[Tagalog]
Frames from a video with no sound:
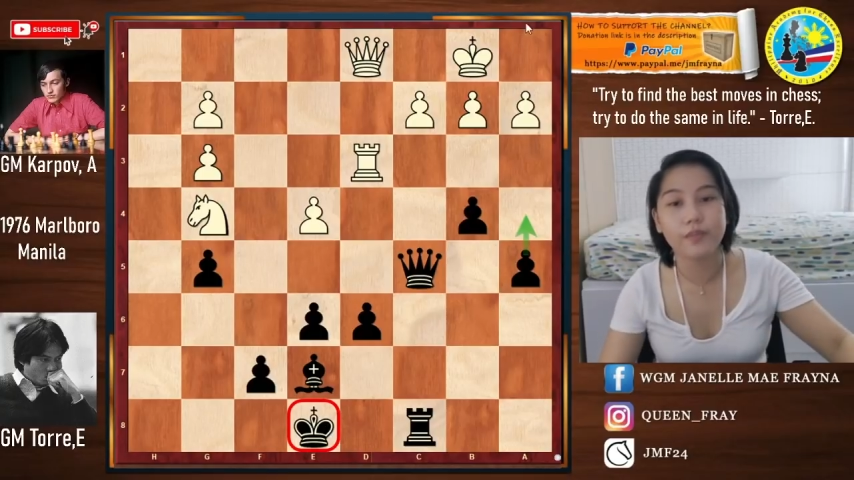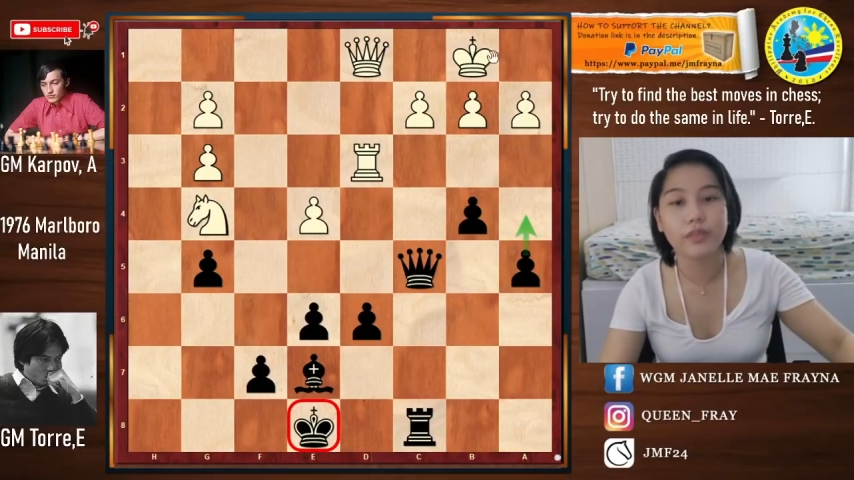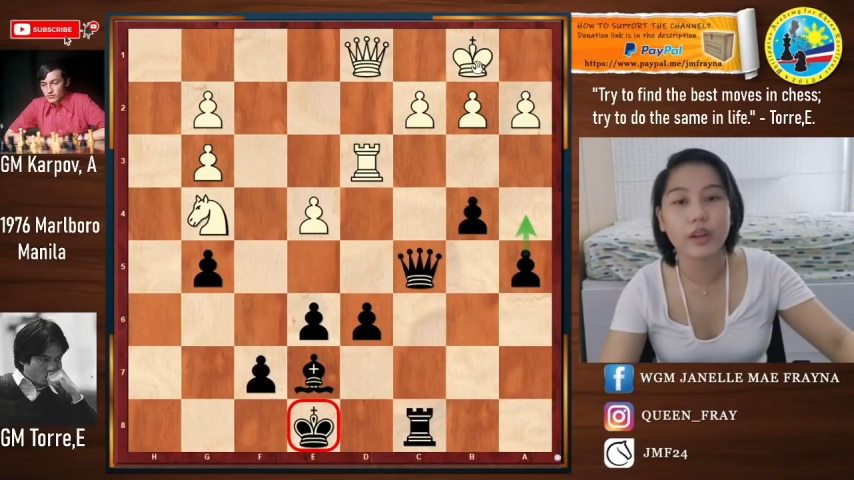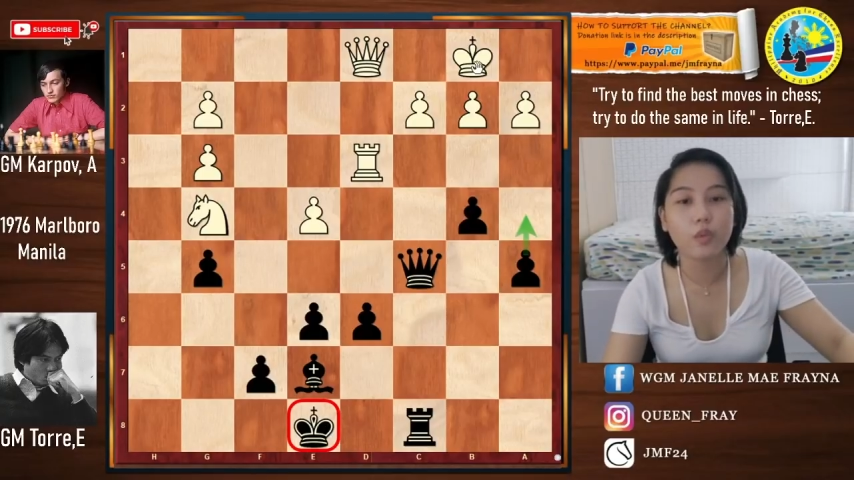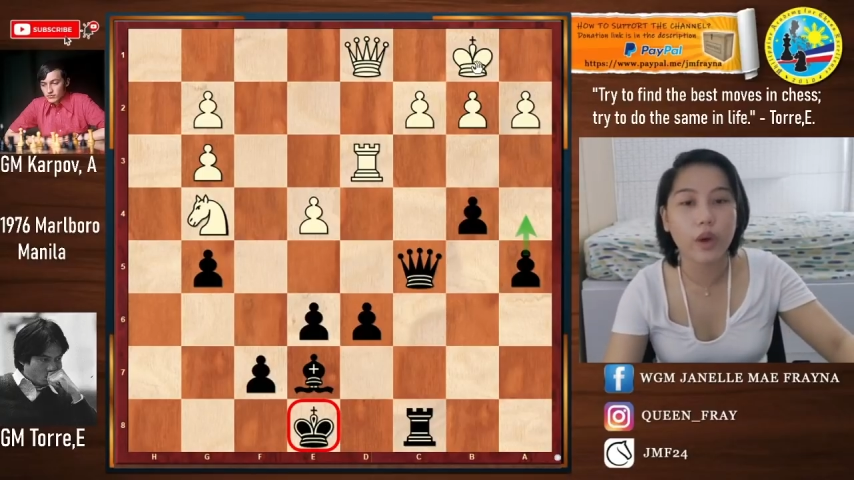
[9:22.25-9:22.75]

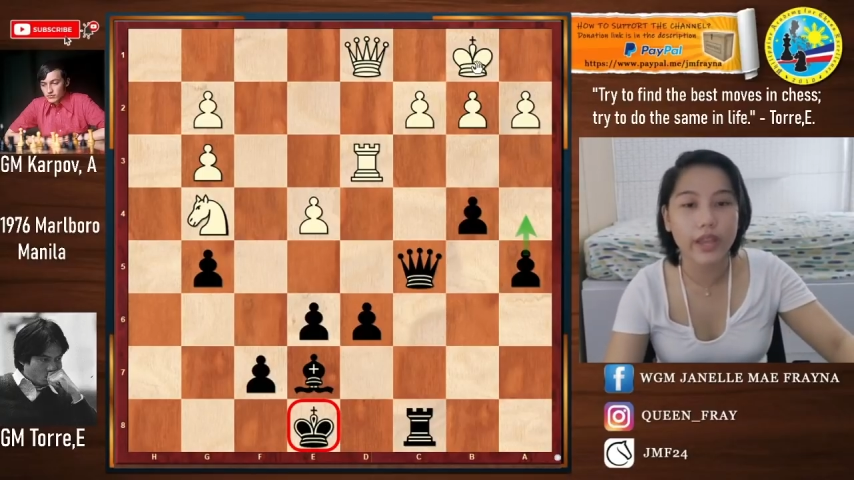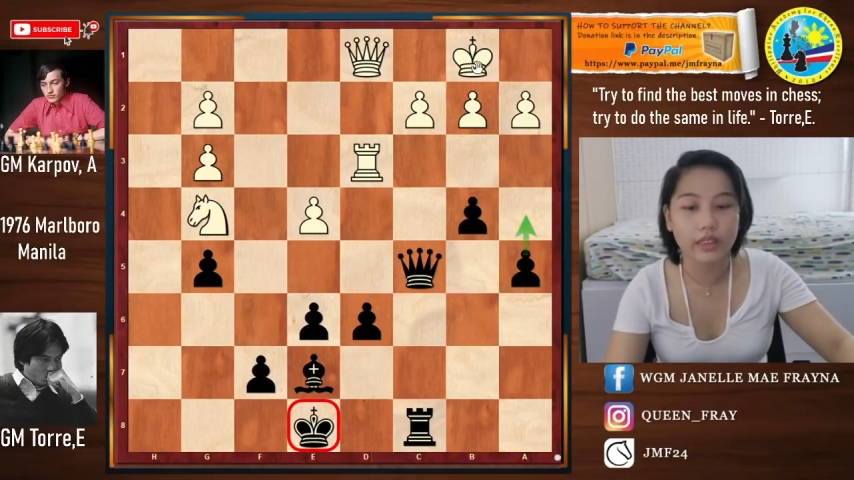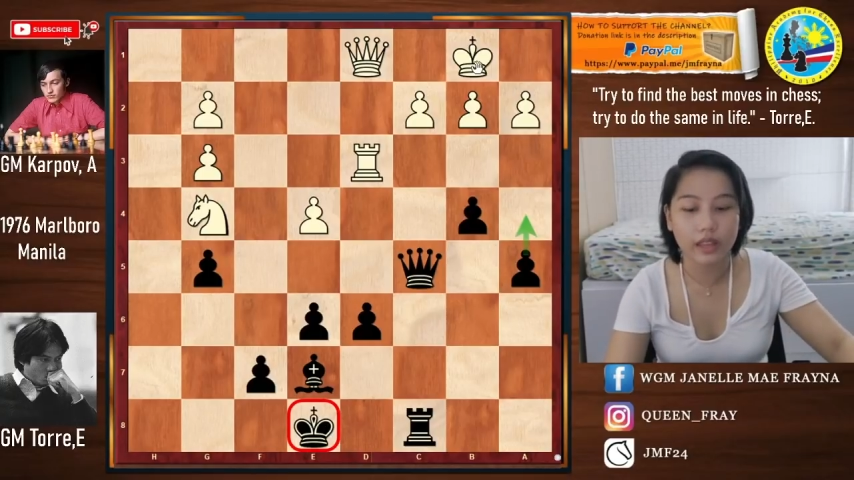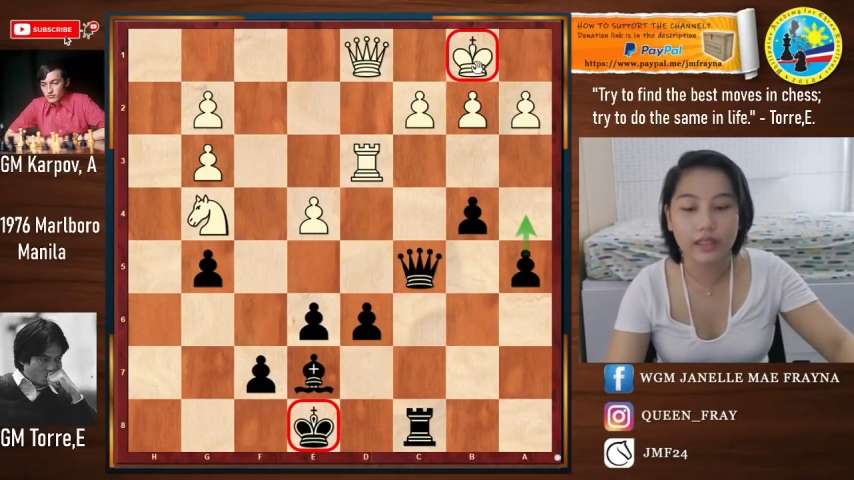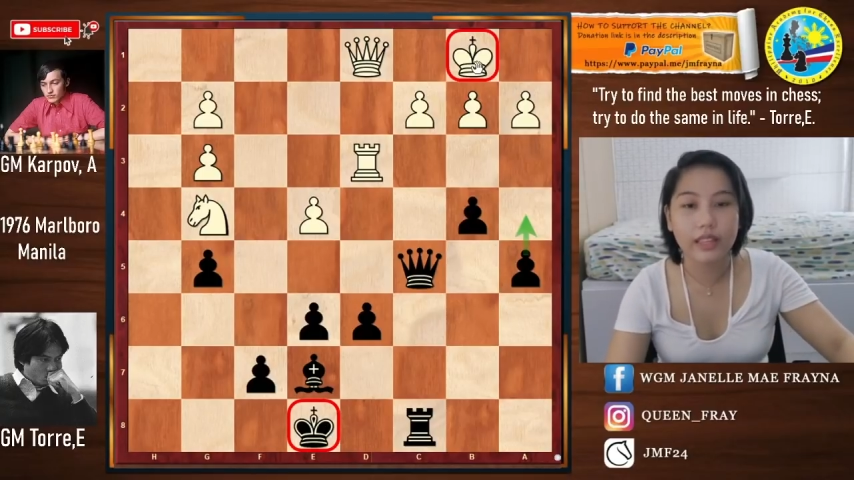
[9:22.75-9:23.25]
ng white
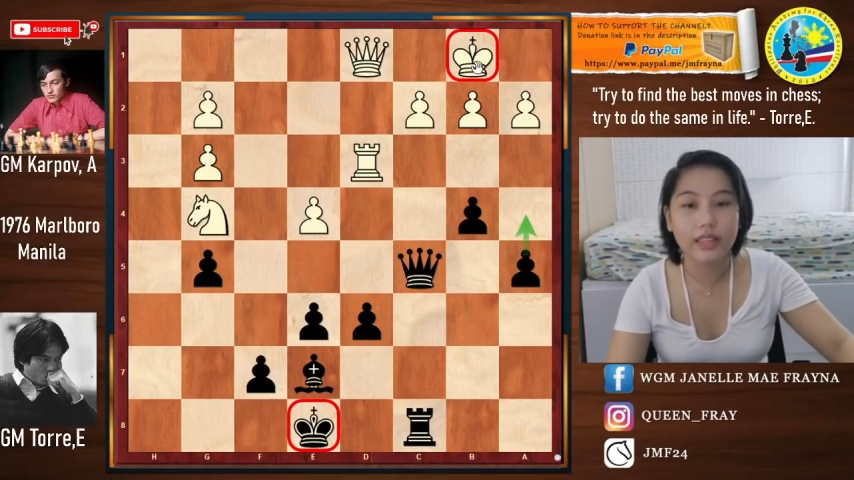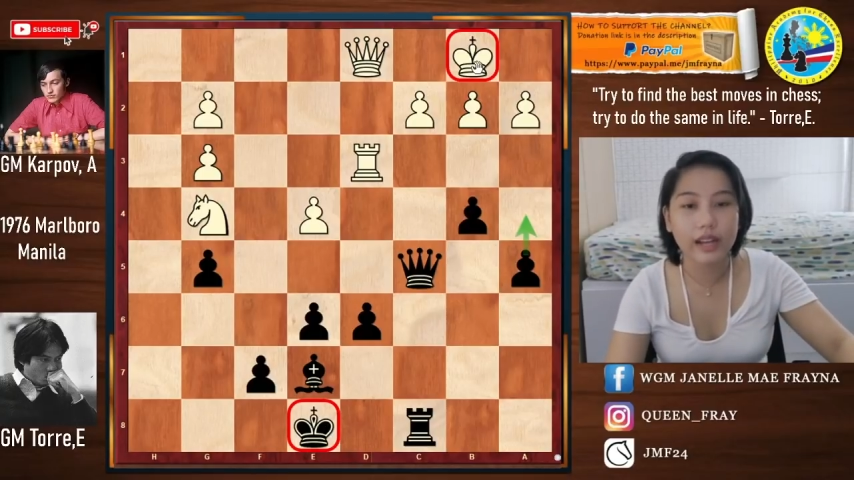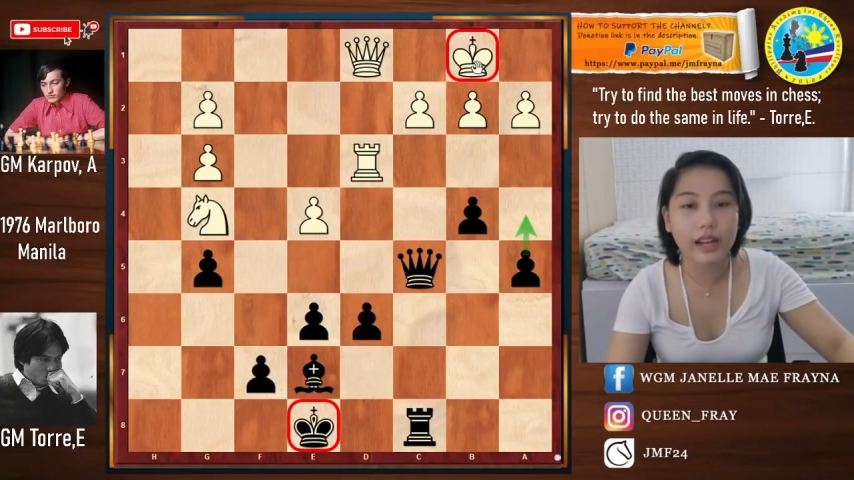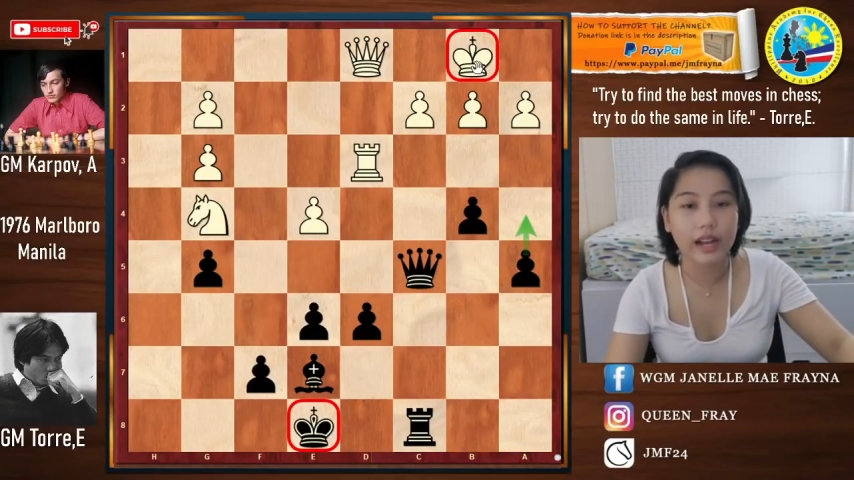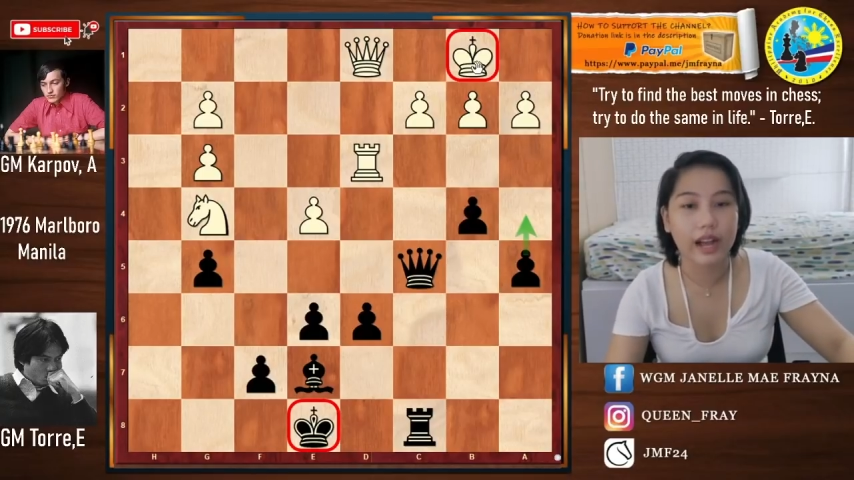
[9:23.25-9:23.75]
na
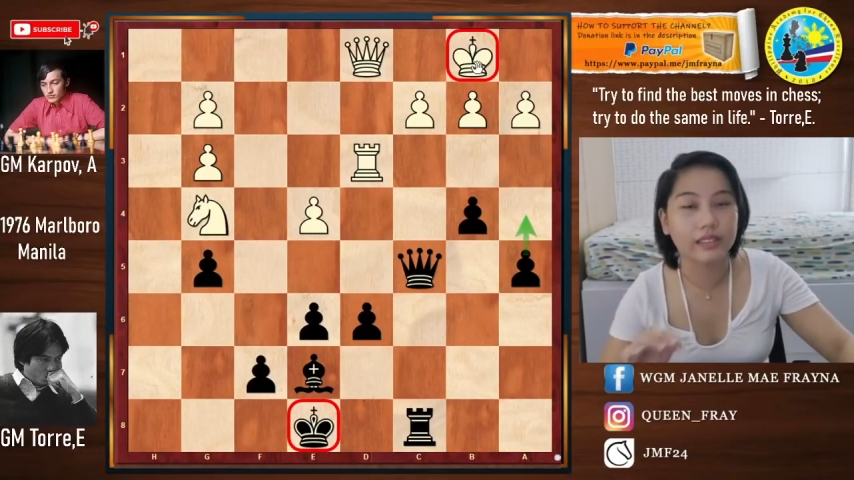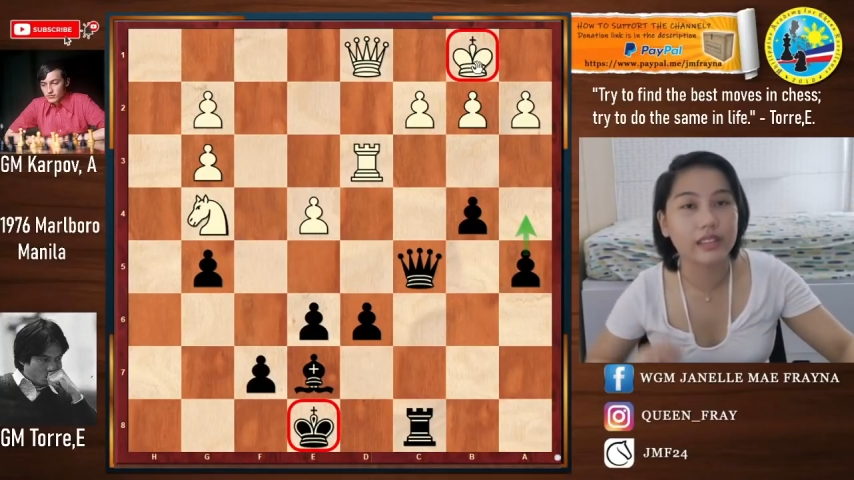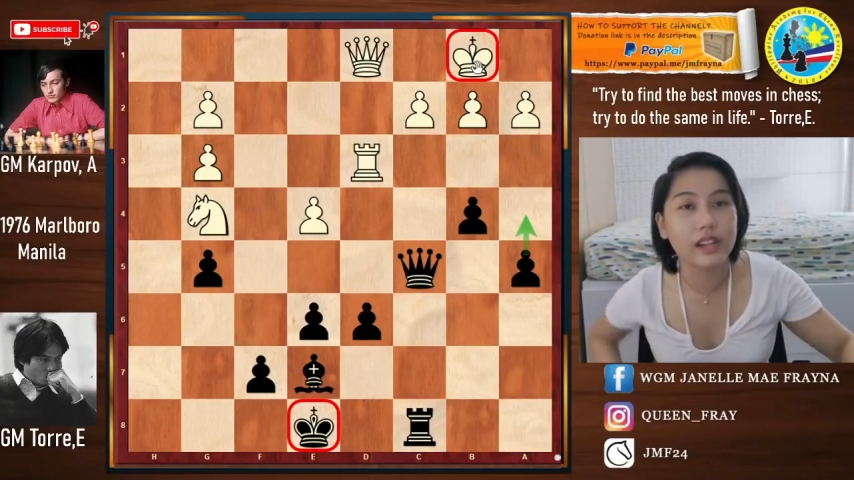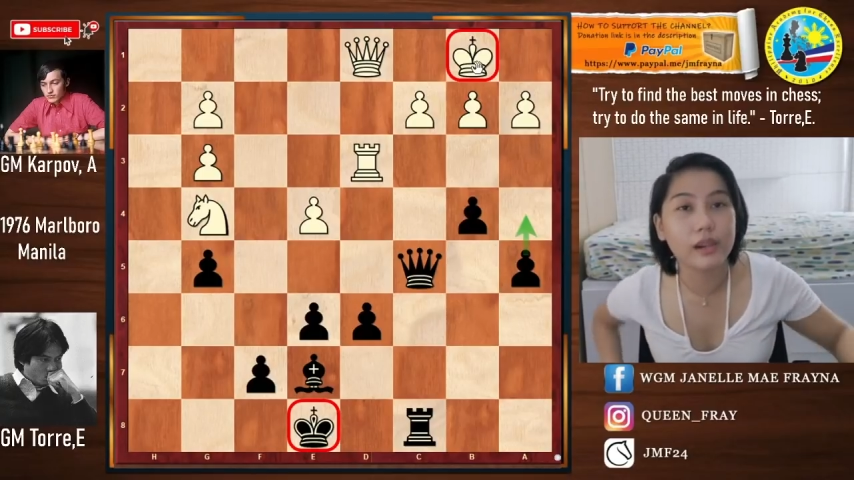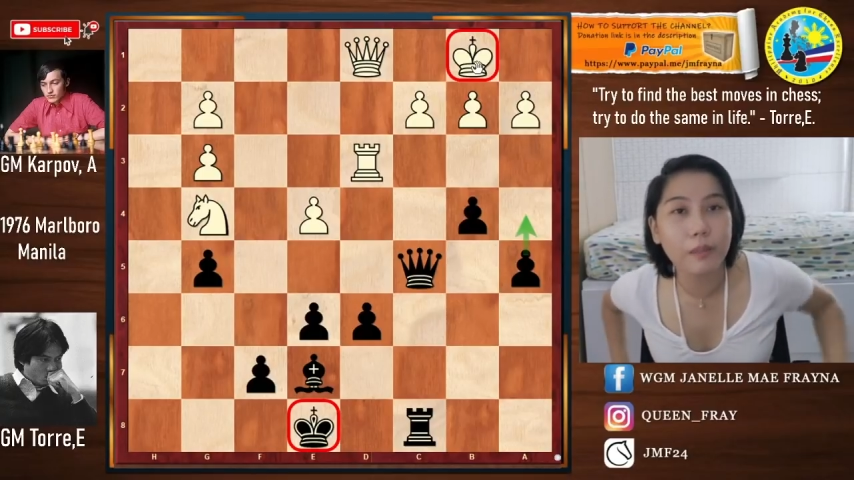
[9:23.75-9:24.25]
nakakasal.